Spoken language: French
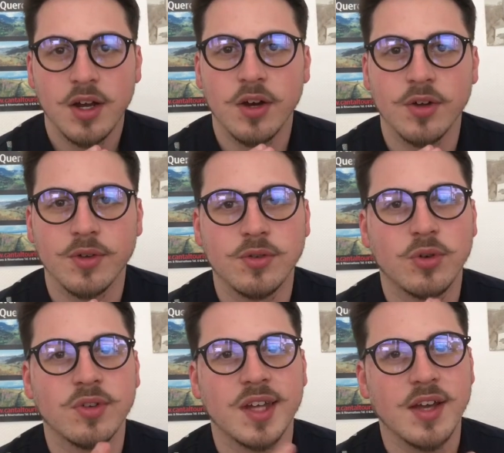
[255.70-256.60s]
Euh,
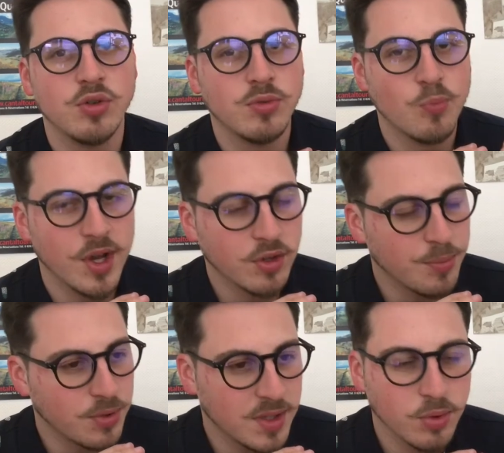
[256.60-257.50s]
que ça aille du moindre
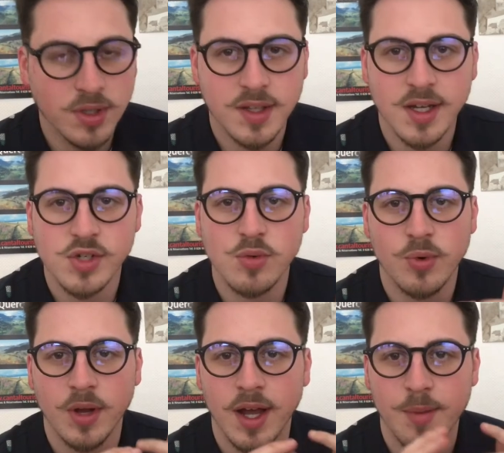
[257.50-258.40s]
petit bruitage
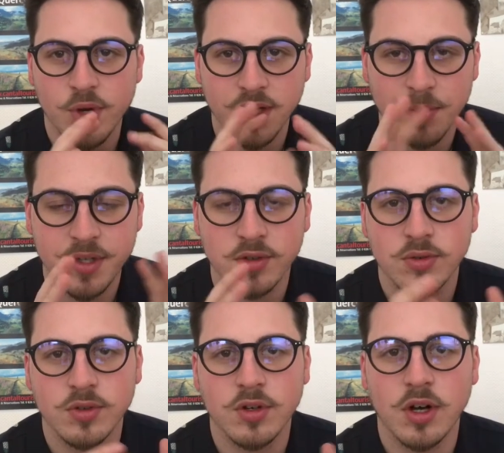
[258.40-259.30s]
à la moindre ambiance
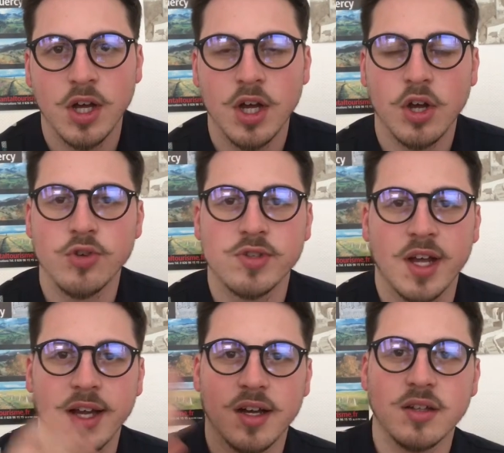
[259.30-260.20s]
sonore,
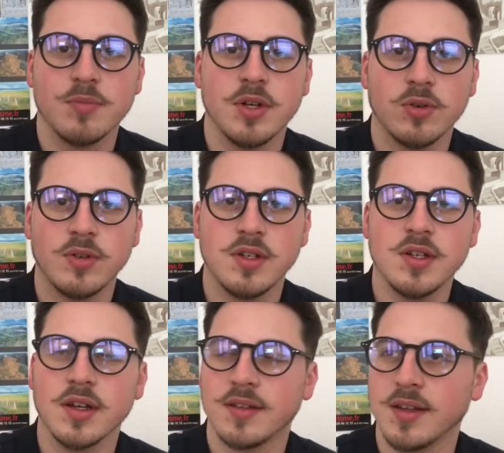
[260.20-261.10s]
jusqu'à la grande
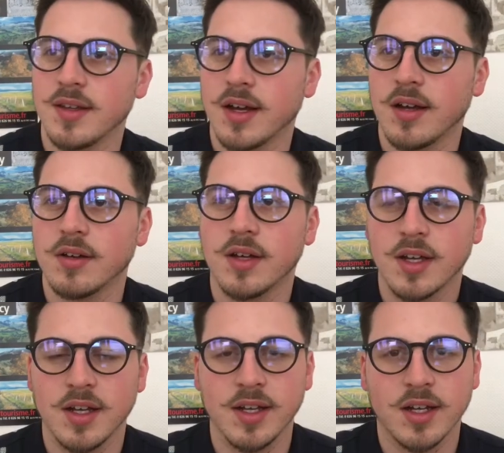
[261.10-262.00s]
mélodie, etc.
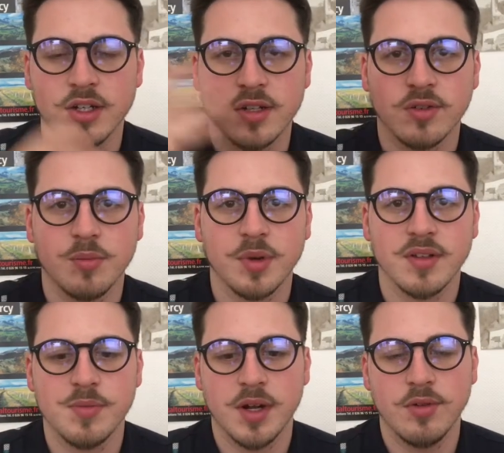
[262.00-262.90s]
Et les grandes chansons
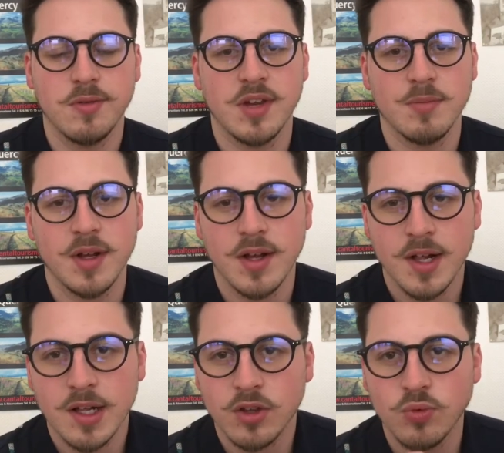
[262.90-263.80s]
principales du film,
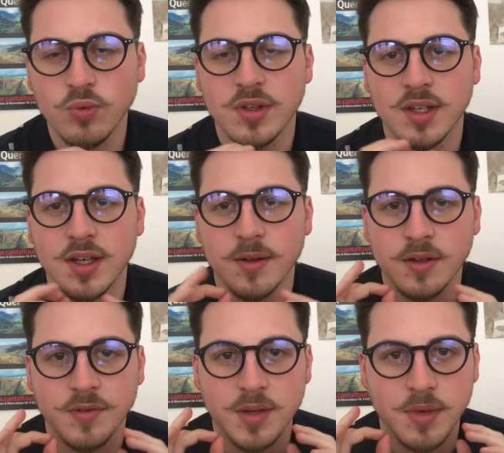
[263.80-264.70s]
tout est
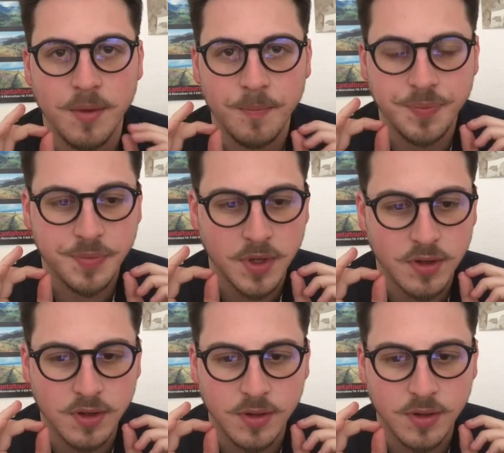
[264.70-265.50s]
vraiment... Euh,